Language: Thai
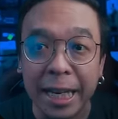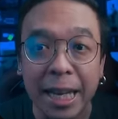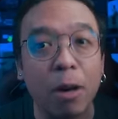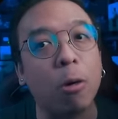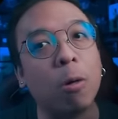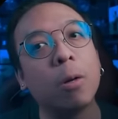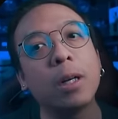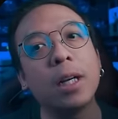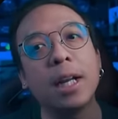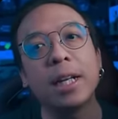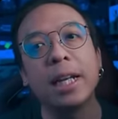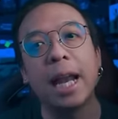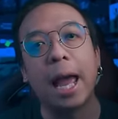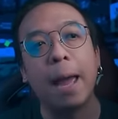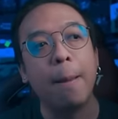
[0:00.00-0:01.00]
เดียของเรื่อง
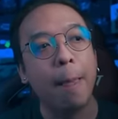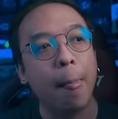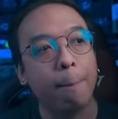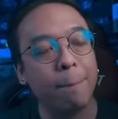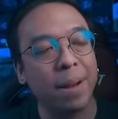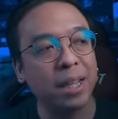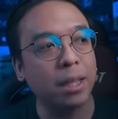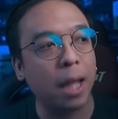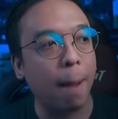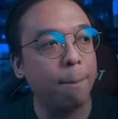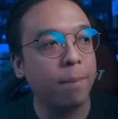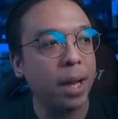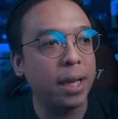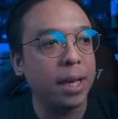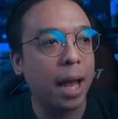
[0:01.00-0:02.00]
นี่แหละ มัน
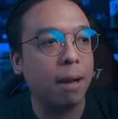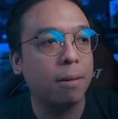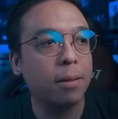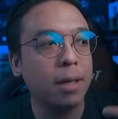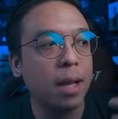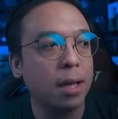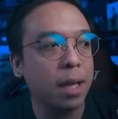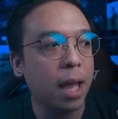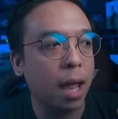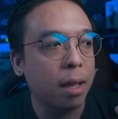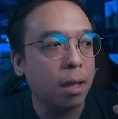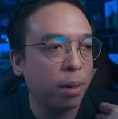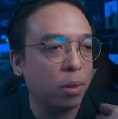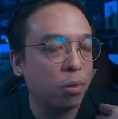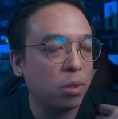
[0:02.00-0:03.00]
ทำให้หนังเรื่องนี้
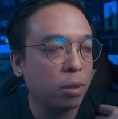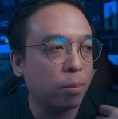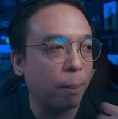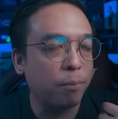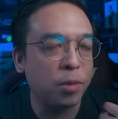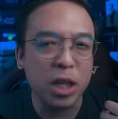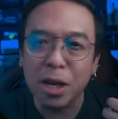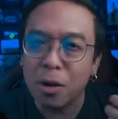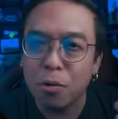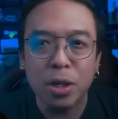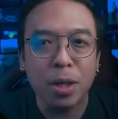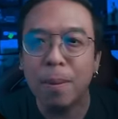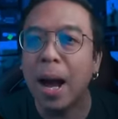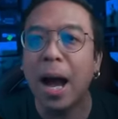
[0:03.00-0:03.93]
มันรู้สึกแบบชิลชิบ